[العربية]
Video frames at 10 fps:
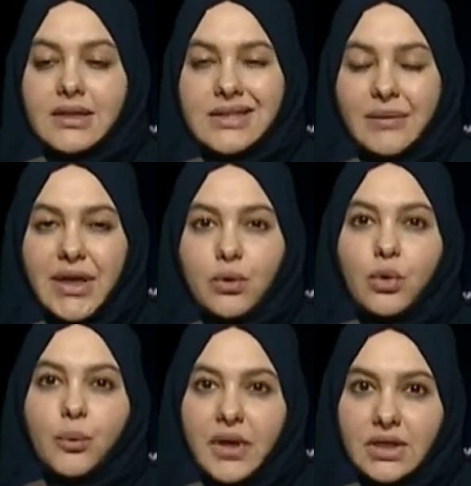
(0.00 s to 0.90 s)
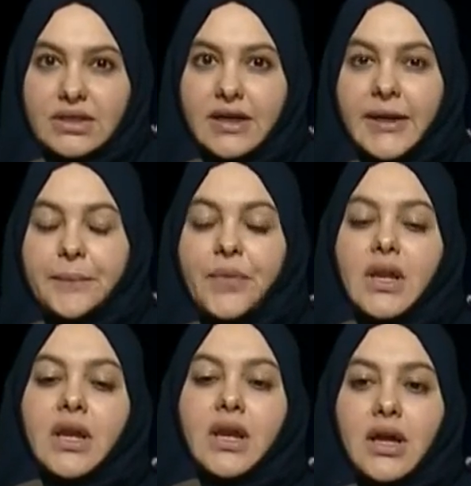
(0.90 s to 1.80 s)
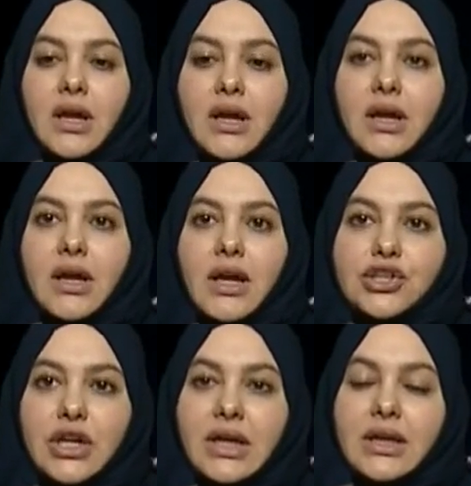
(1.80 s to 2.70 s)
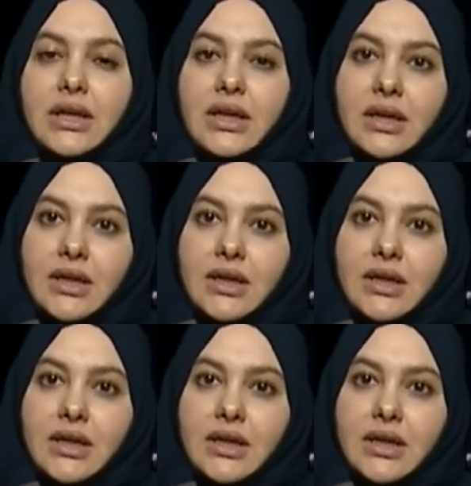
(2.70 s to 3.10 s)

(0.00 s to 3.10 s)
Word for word: زي ما يقولوا بارت تايم عشان